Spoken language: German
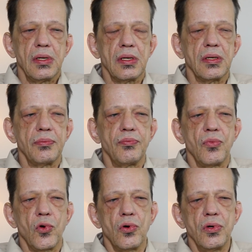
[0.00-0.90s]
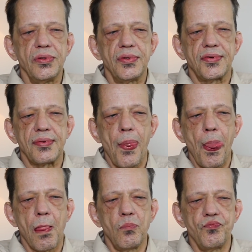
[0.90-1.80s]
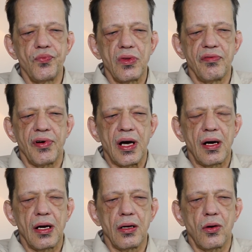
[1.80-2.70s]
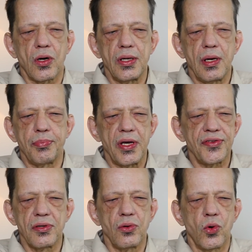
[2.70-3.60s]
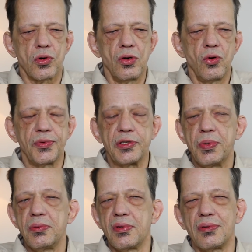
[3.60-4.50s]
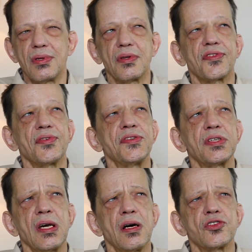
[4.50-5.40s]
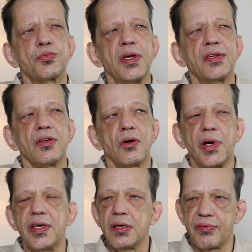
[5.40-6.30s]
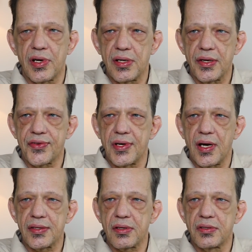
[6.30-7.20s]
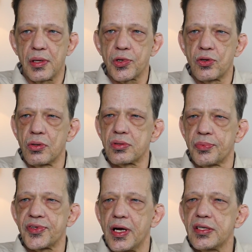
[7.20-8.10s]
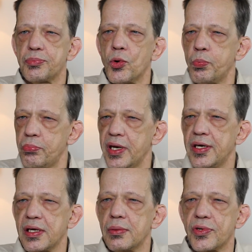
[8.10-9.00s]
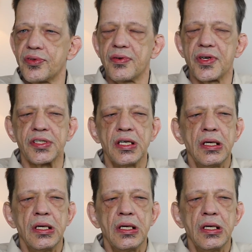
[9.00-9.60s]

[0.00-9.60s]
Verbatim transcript: ähm, und war auch in der Presse grob gelobt. Ich bin 20 Jahre später nochmal hingefahren ans Theater und habe geguckt, ob es da alte Probenpläne gibt und sowas.